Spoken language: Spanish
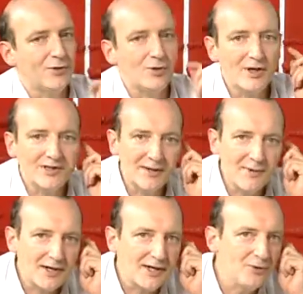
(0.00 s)
coro ha
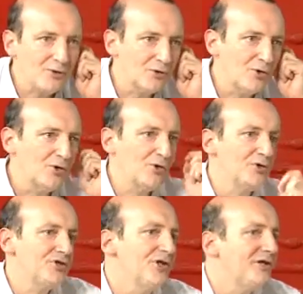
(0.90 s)
trabajado con
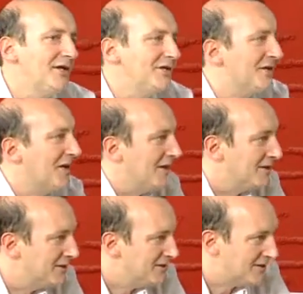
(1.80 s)
80
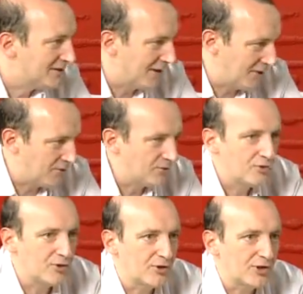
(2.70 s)
integrantes este año, es
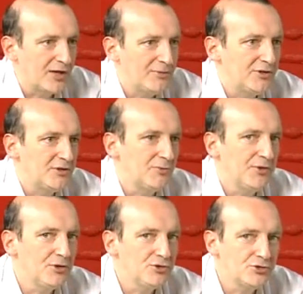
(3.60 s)
un coro realmente
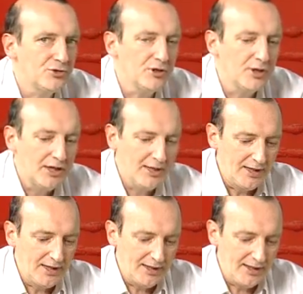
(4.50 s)
numeroso,
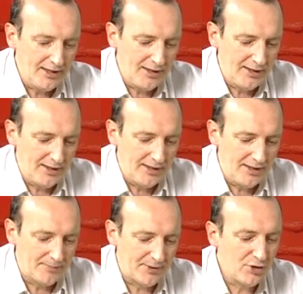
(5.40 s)

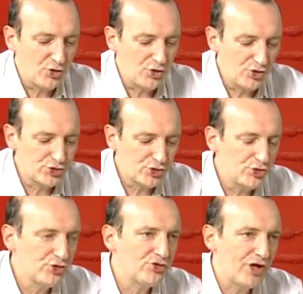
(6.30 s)
eh, pero no
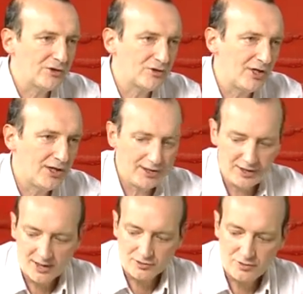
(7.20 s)
todos
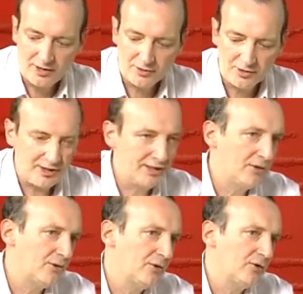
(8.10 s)
eh, actuaron
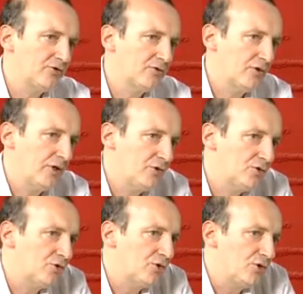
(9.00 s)
en, los, en
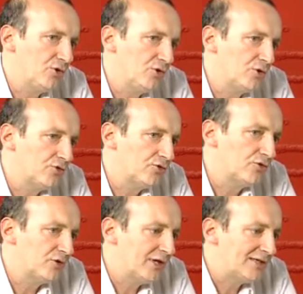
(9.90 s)
todas
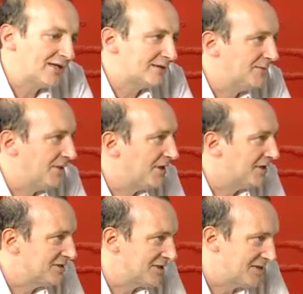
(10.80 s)
las actividades
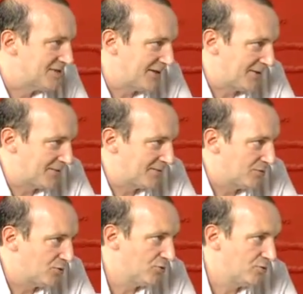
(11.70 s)
que se hicieron.
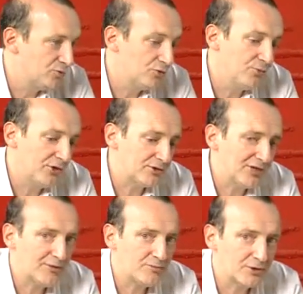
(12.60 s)
Un mm. número
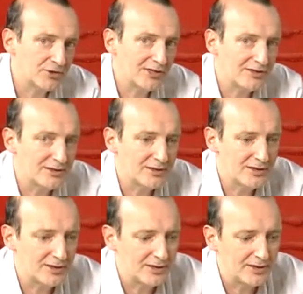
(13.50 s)
tan importante
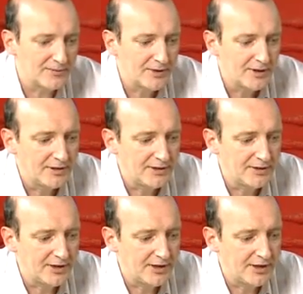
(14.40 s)
de,
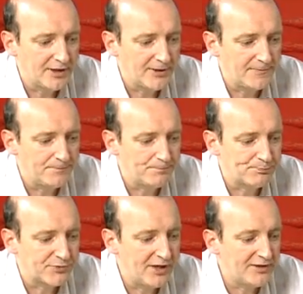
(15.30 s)
de
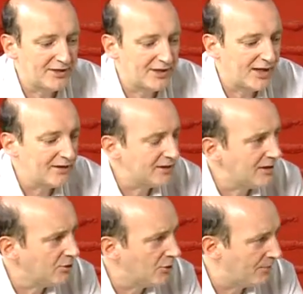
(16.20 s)
mm,
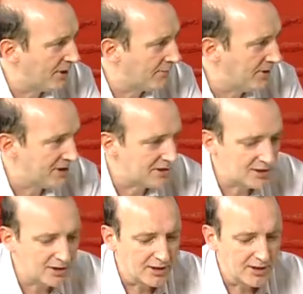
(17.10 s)
integrantes nos
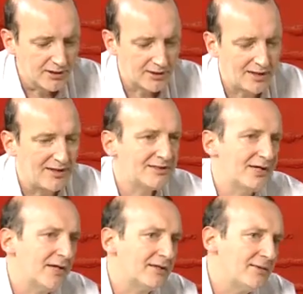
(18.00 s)
permite
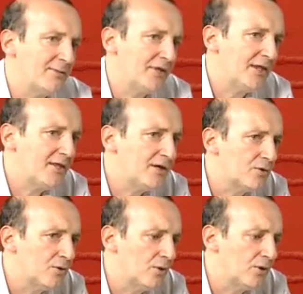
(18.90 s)
realizar actividades
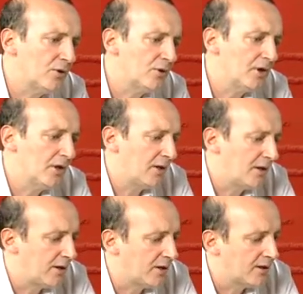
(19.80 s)
con,
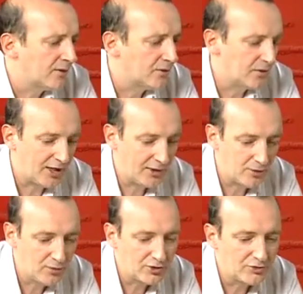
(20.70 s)
eh, con,
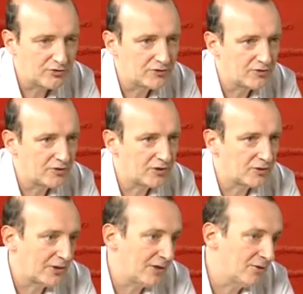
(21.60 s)
algunos, eh,
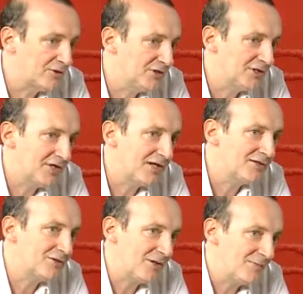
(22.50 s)
con algunos
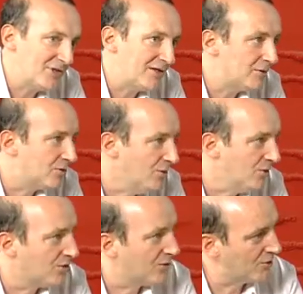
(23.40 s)
integrantes, con la mitad del
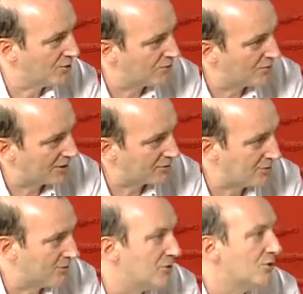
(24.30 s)
coro, con un cuarto
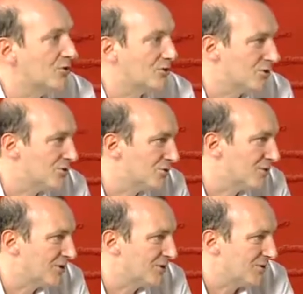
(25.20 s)
del coro o con
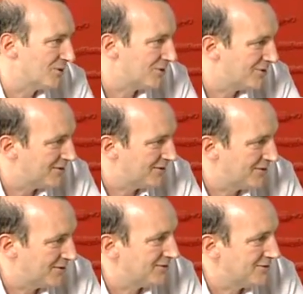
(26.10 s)
todo el coro.
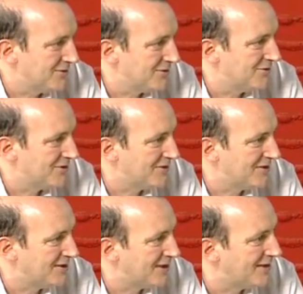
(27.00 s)
Entonces
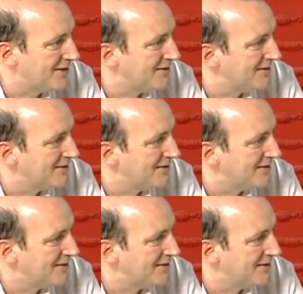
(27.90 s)
ah, está...